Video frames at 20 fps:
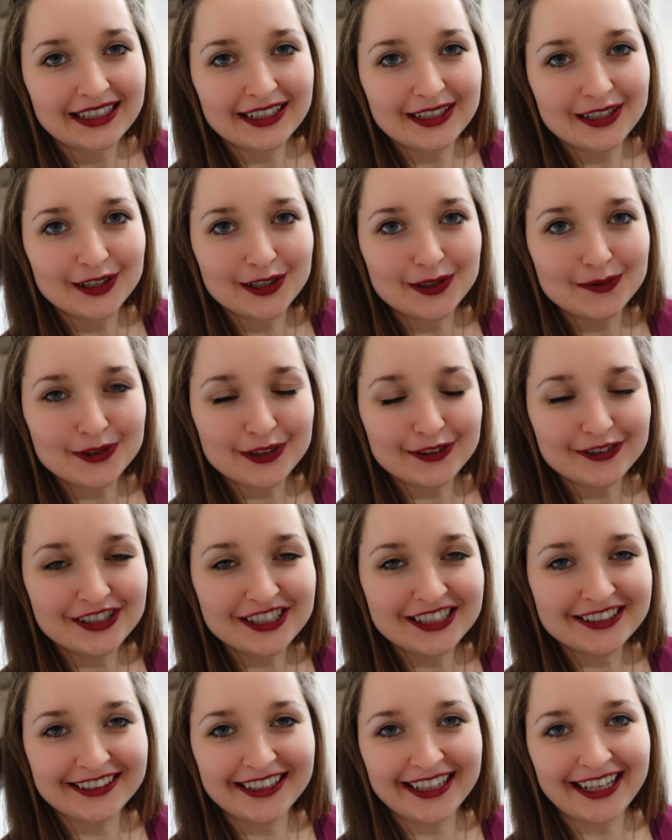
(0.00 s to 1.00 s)
Ähm, ich
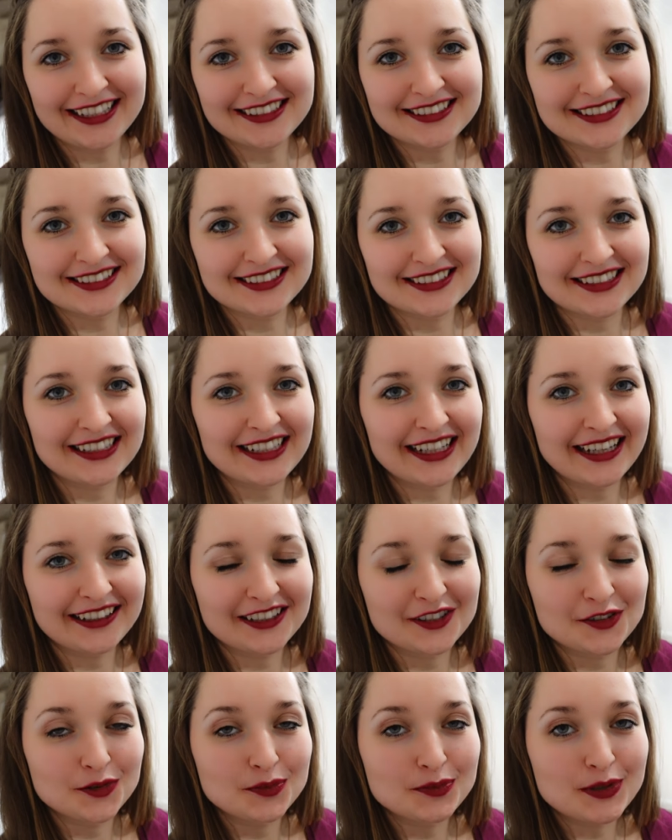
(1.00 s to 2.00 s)
finde, diese Grenze sehen
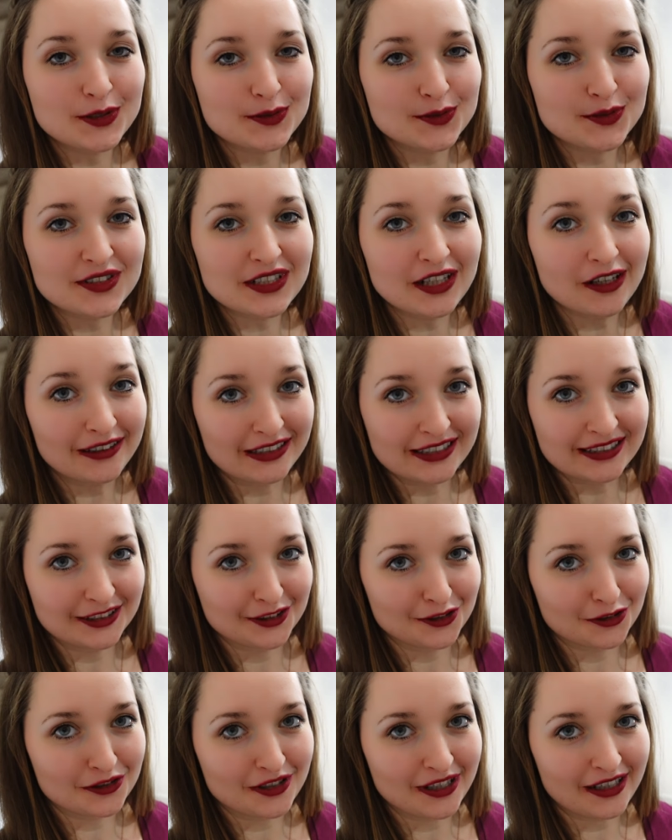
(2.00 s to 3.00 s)
eigentlich super süß aus,
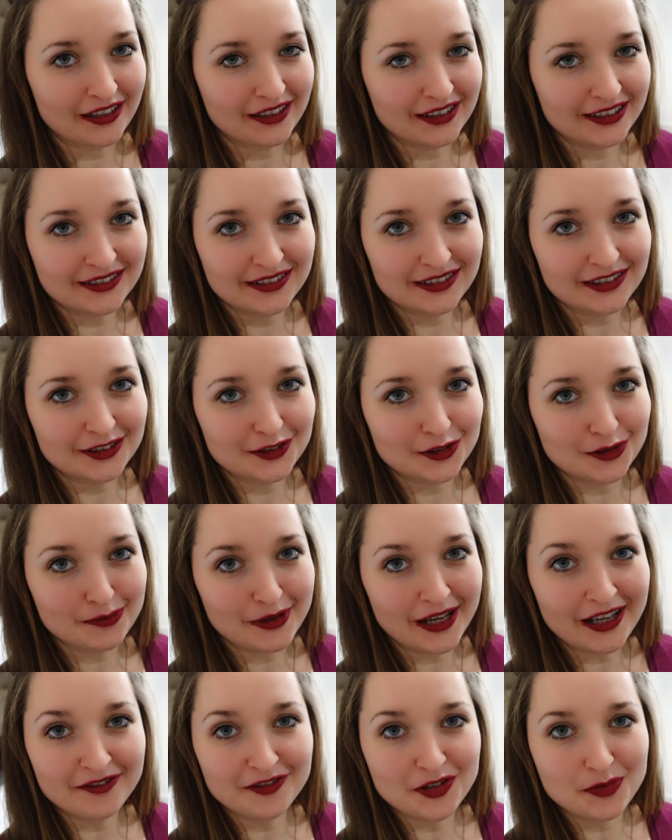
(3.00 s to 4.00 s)
sind total easy zu
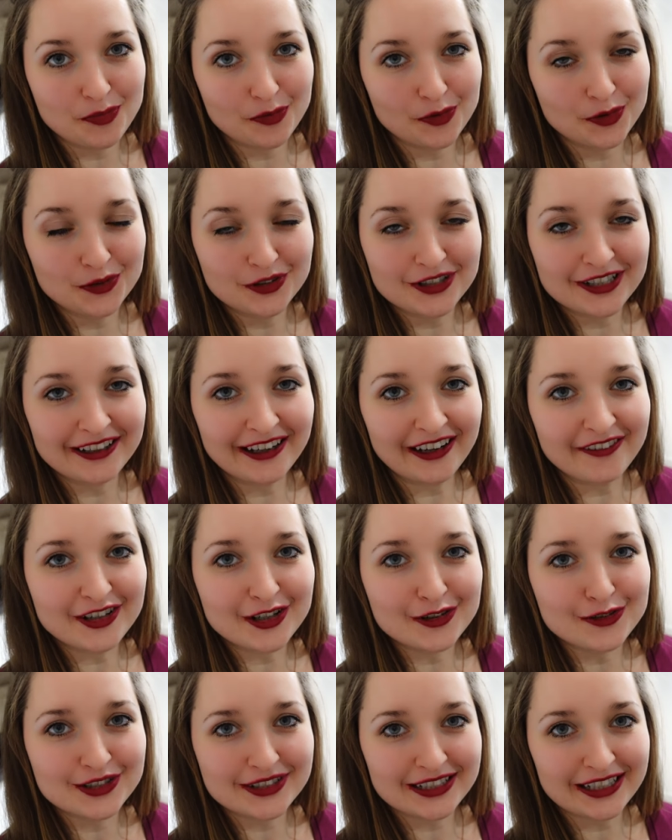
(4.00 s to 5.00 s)
machen. Wir benötigen
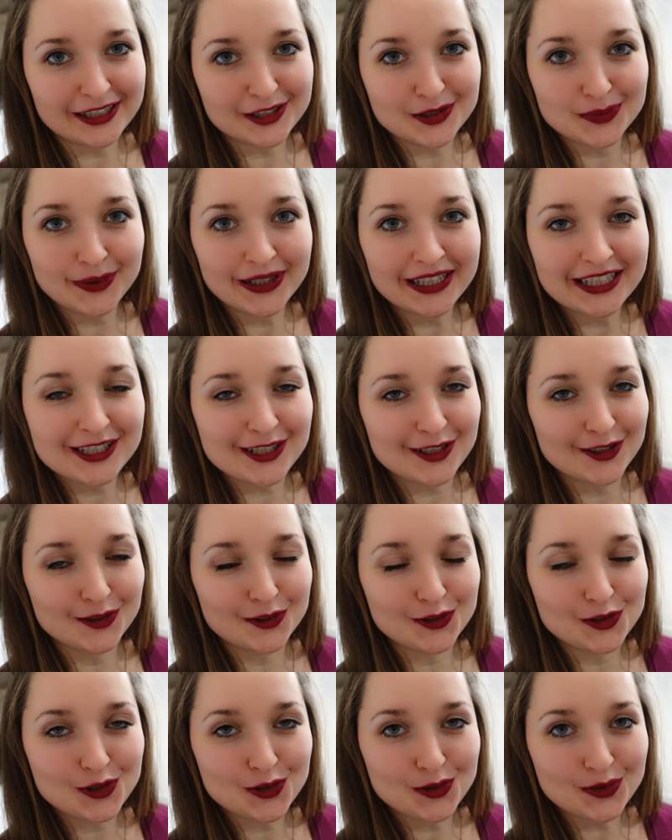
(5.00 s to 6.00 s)
einfach nur Salzbrezel
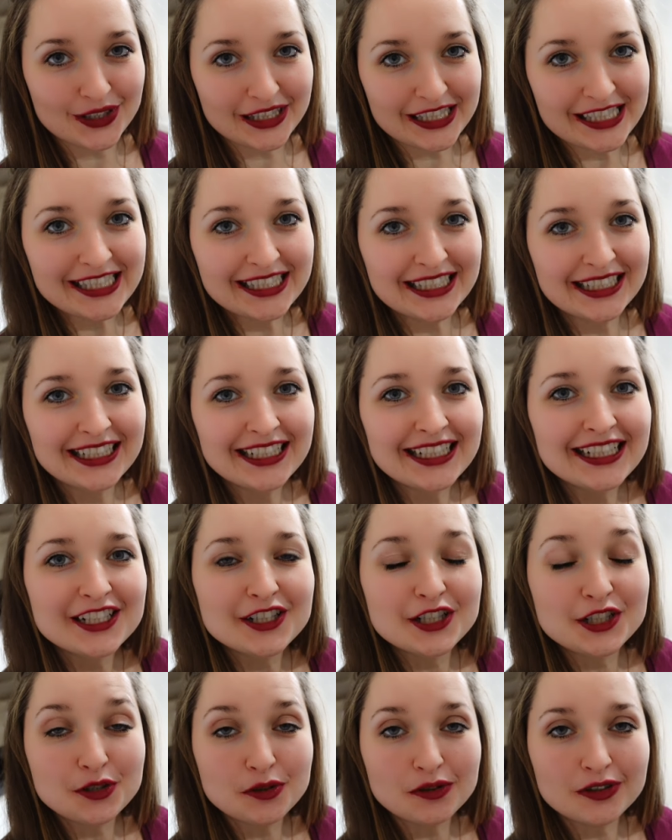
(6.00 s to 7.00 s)
und Schoki.
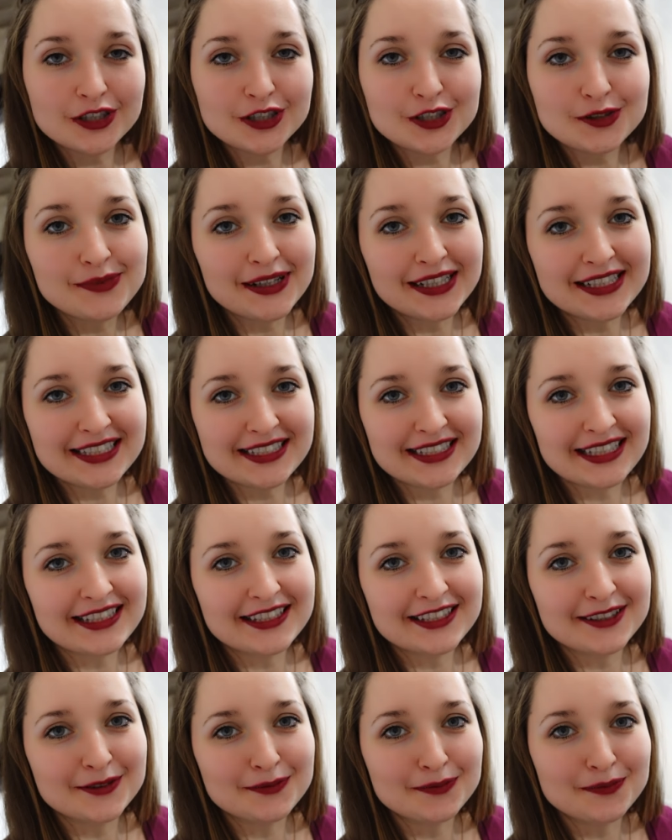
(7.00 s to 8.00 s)
Die Schoki schmelze ich
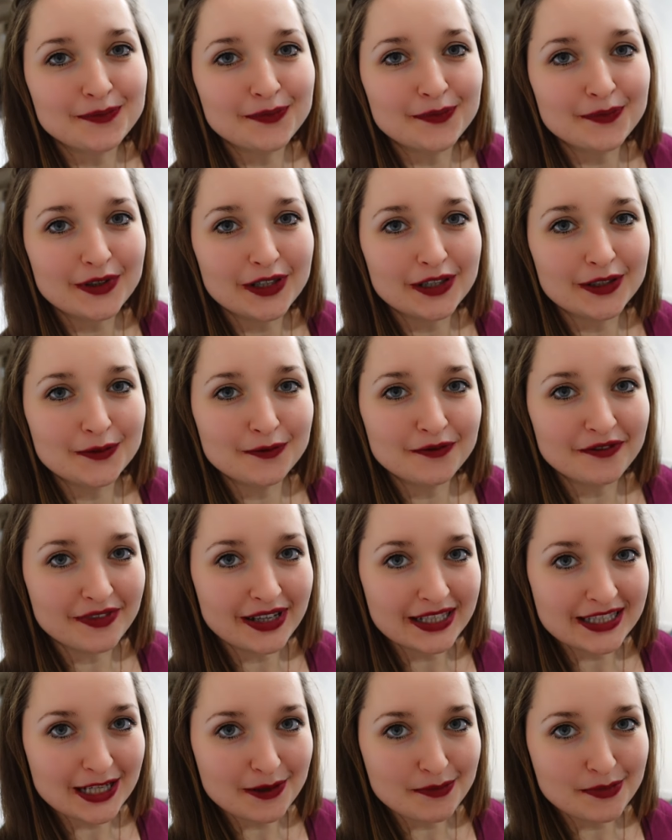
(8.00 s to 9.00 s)
jetzt im, im
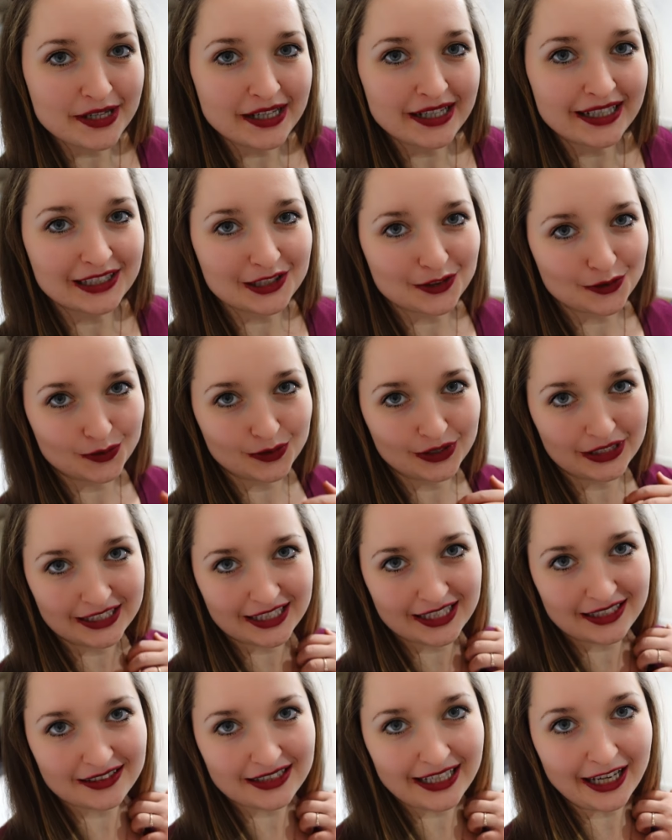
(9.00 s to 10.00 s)
Wasserbad
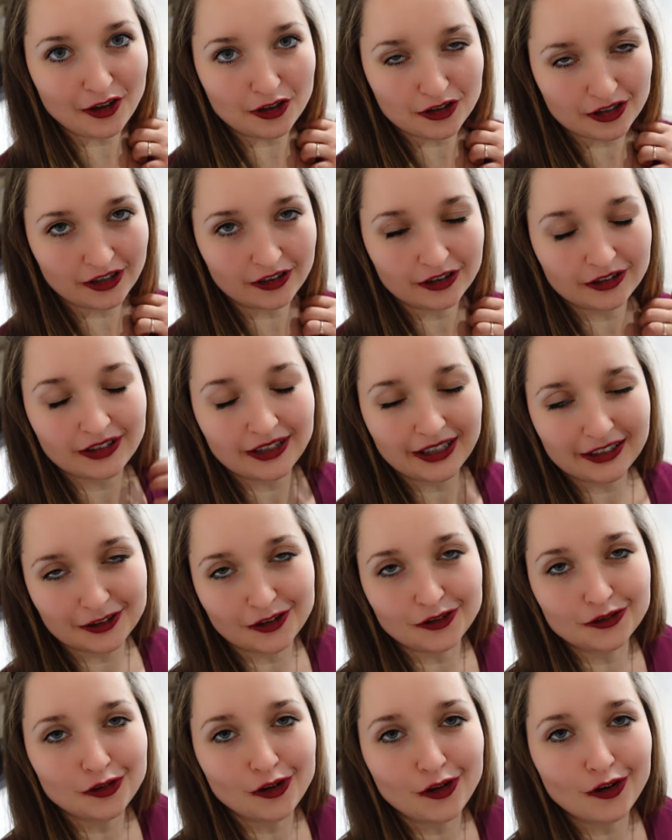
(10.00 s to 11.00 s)
und zeige euch gleich
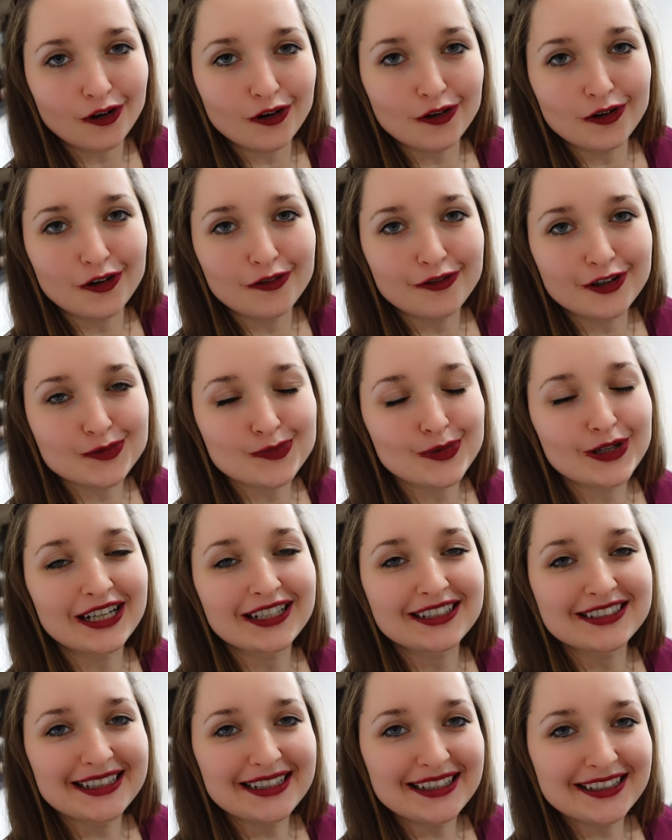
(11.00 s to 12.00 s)
auch noch, auf was man
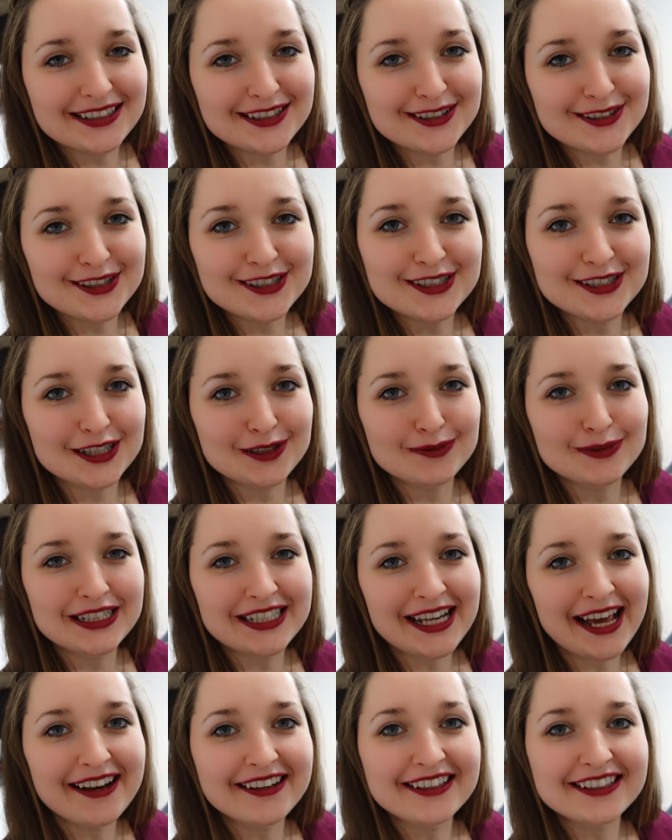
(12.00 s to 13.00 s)
alles achten sollte, damit
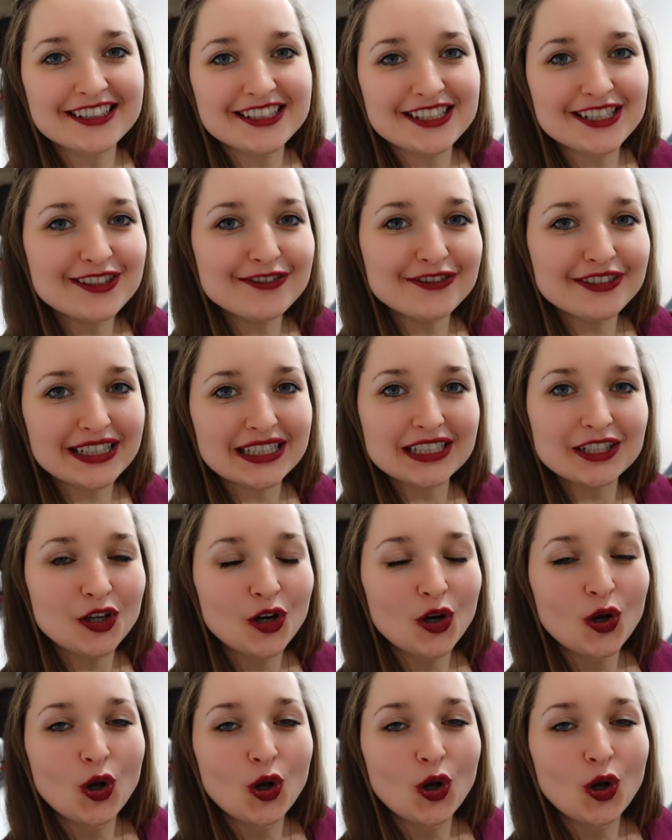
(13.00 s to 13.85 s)
da nichts schief geht.